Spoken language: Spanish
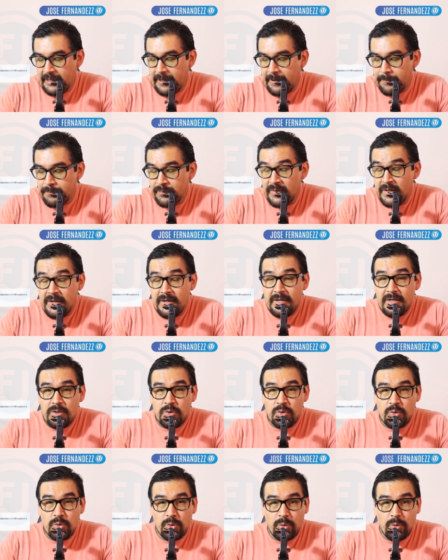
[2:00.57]
que
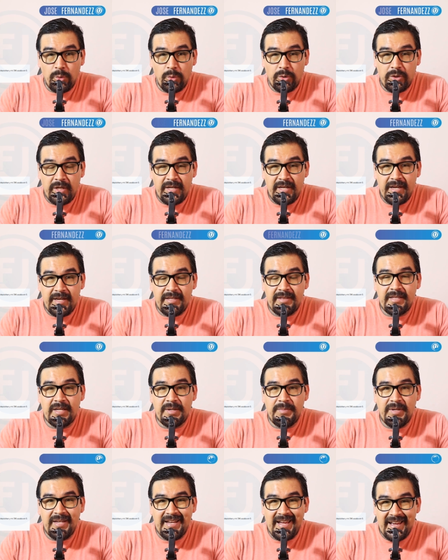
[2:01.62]
su DNI
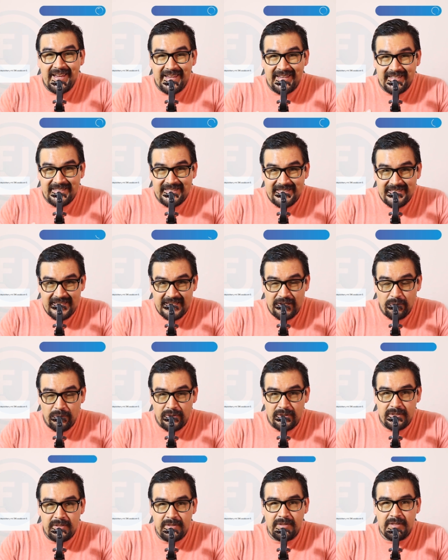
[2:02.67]
termina en cero
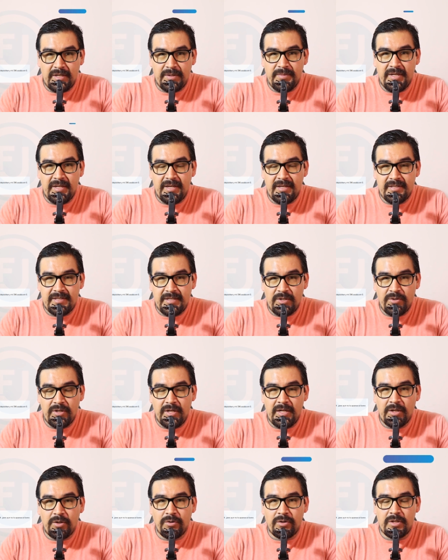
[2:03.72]
y si termina en cero
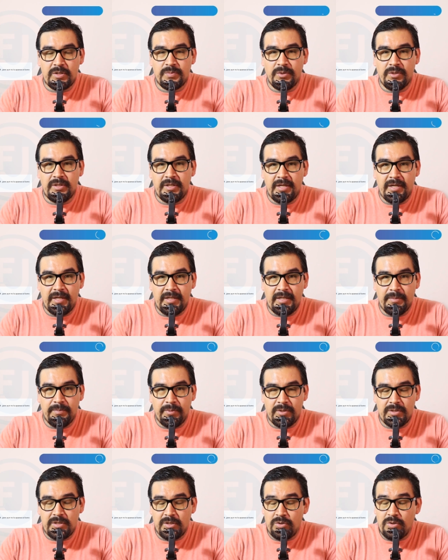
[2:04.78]
ya le corresponde el
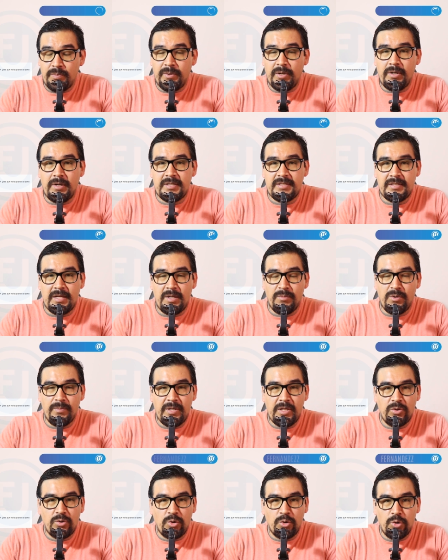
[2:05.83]
depósito, pero hasta el
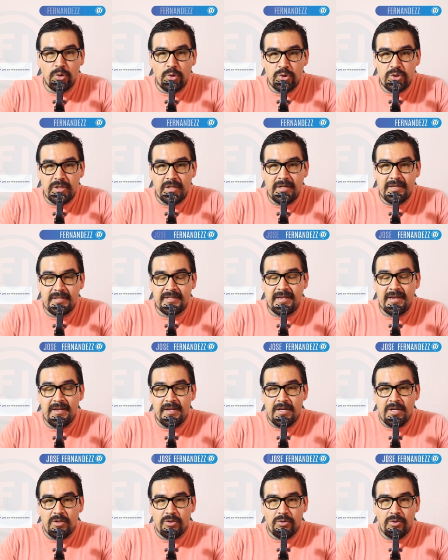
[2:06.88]
momento no se les
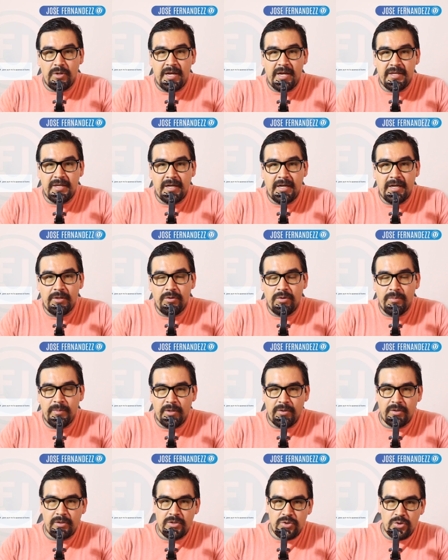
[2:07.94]
no ha llegado o
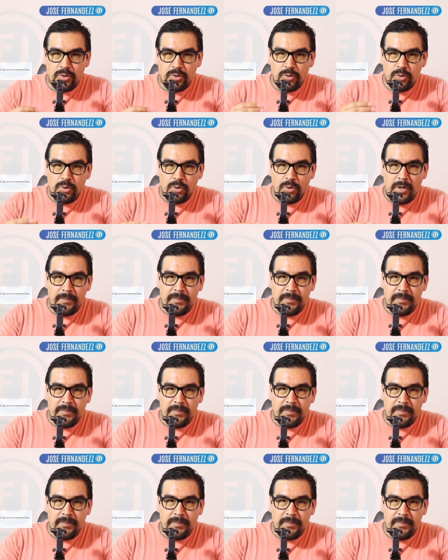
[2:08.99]
mejor dicho no